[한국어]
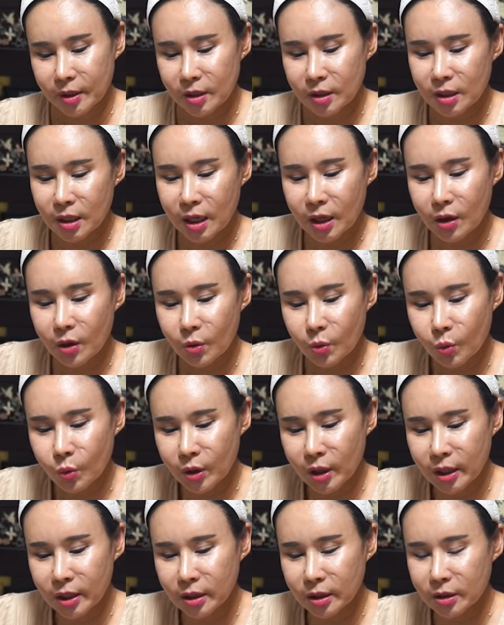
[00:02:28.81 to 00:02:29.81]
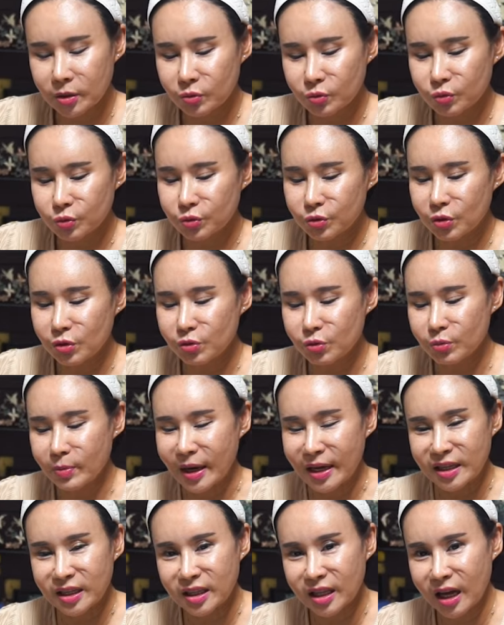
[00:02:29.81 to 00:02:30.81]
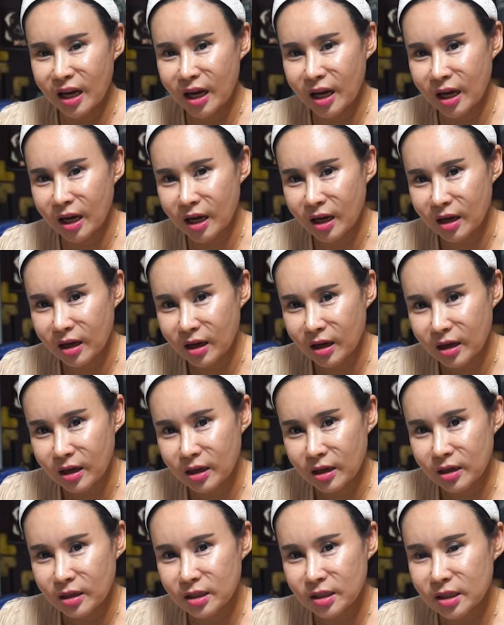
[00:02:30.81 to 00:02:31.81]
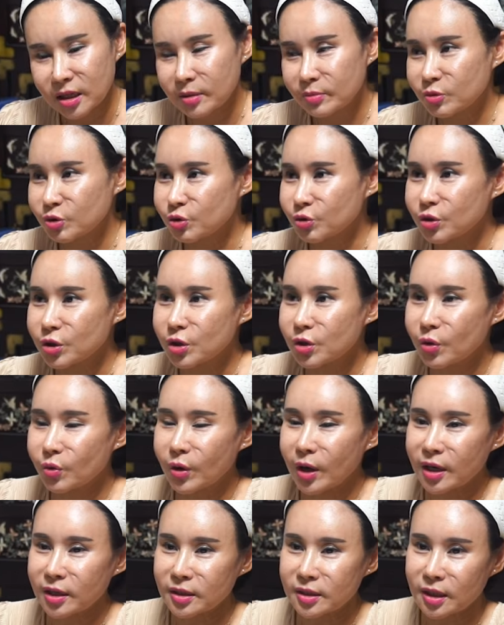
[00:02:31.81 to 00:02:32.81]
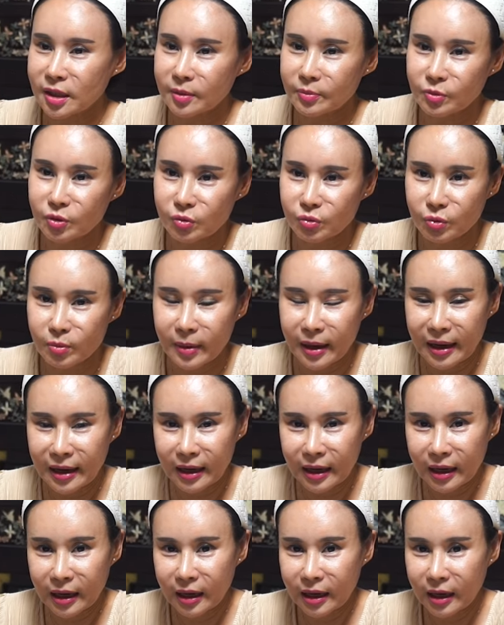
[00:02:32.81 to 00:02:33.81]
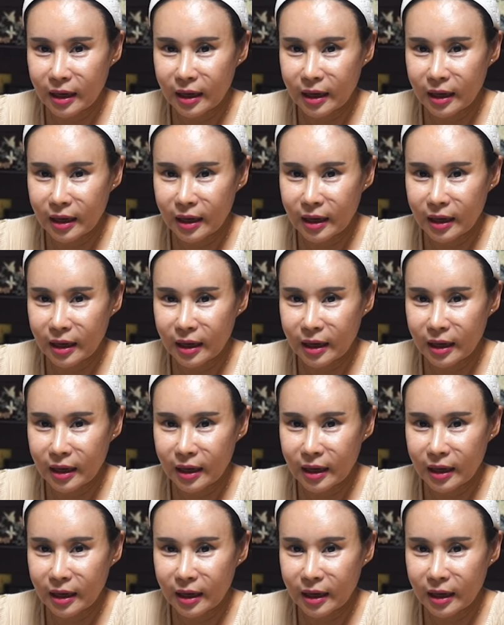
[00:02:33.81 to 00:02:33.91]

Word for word: 근데 올해는 구설도 많이 타. 이 사람 죽이려고 하는 사람들도 많아.